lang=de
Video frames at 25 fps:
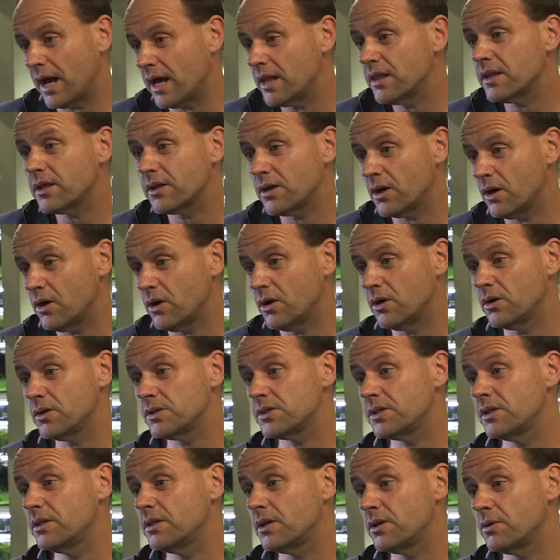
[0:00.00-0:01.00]
anderen
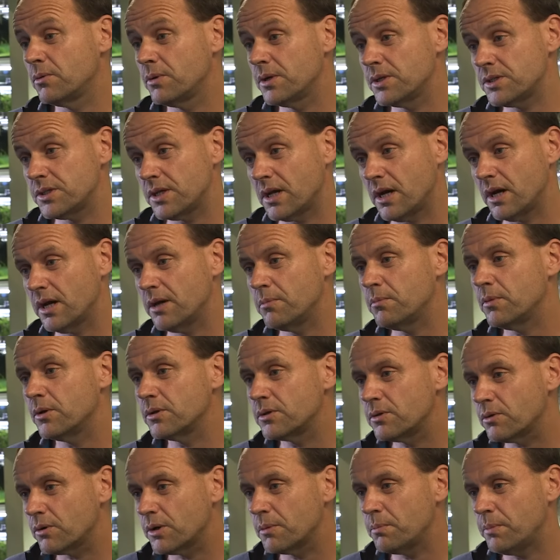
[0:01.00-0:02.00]
Haus in den USA, im
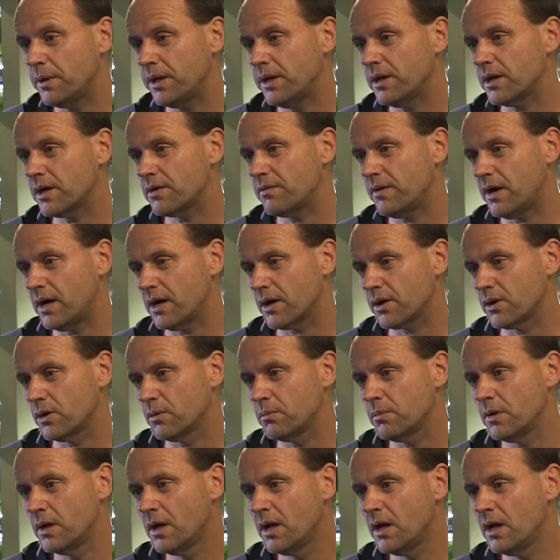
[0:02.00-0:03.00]
Monterey Bay
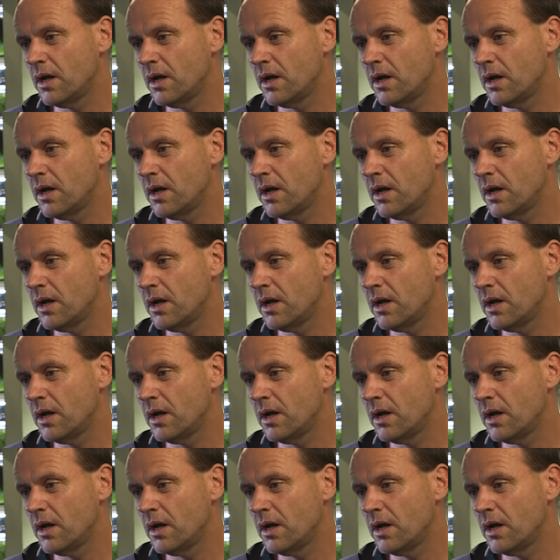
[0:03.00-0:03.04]
Aquarium.